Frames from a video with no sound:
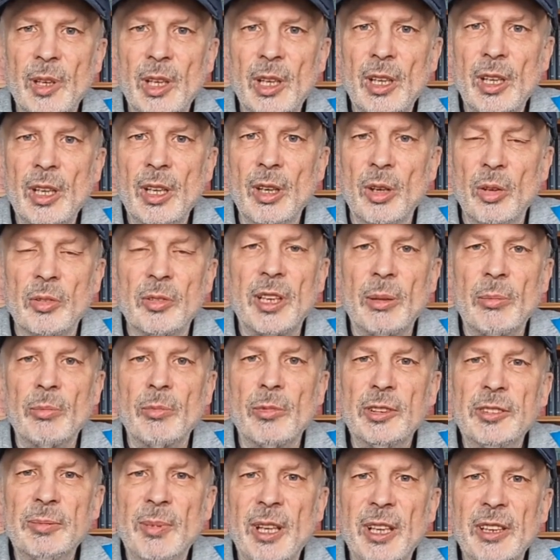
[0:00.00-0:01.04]
Und dann
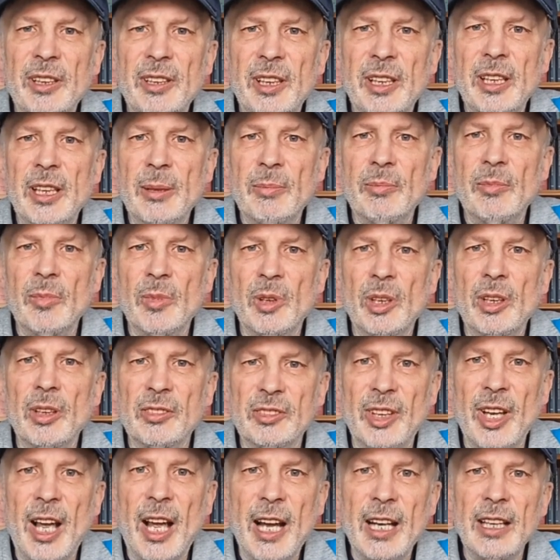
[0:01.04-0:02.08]
muss man eben
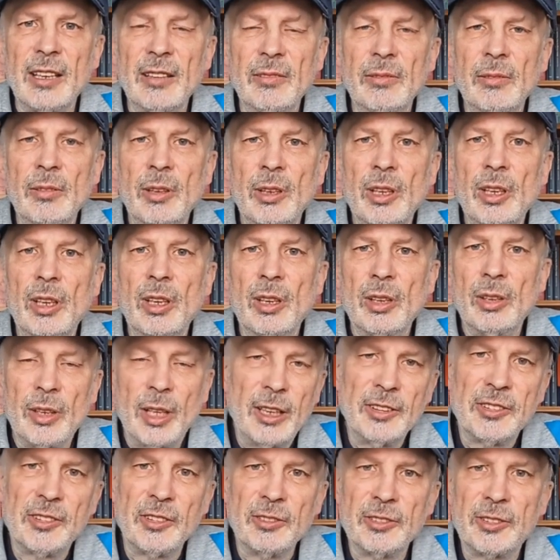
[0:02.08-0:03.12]
sagen,
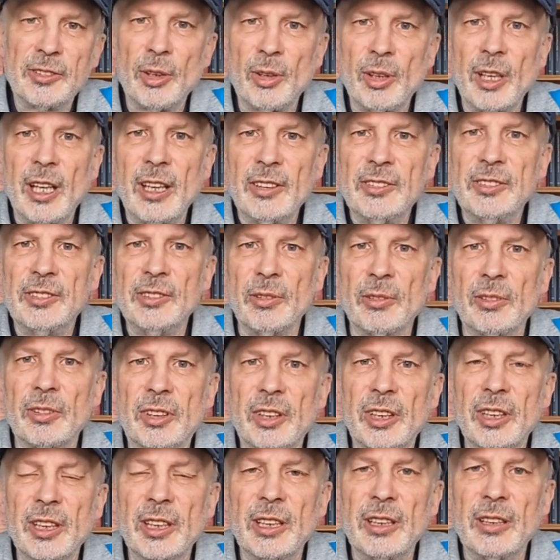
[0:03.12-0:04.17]
lasst uns doch essen und
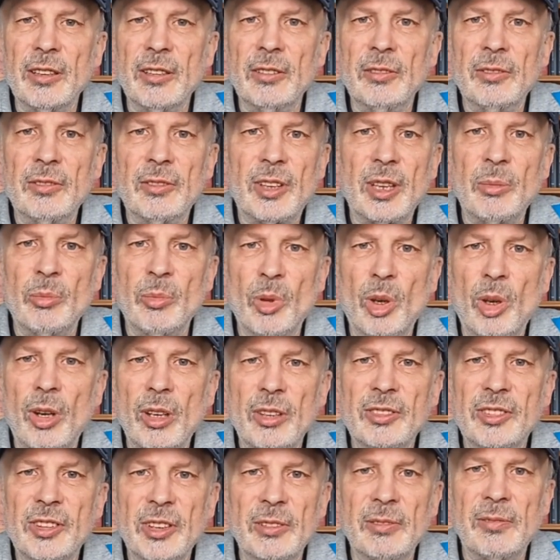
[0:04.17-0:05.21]
trinken, denn
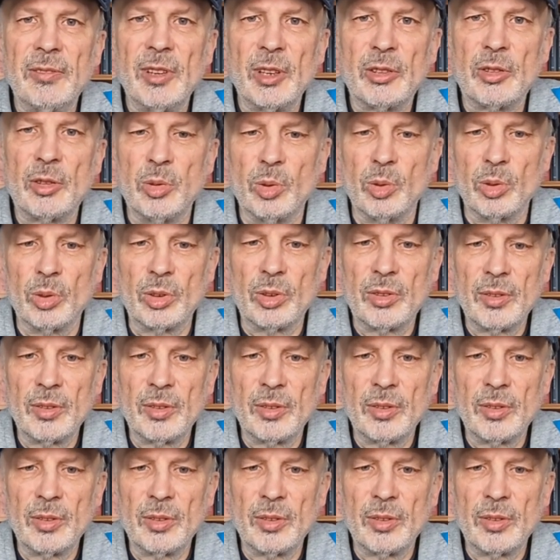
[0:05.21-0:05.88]
morgen sind wir tot.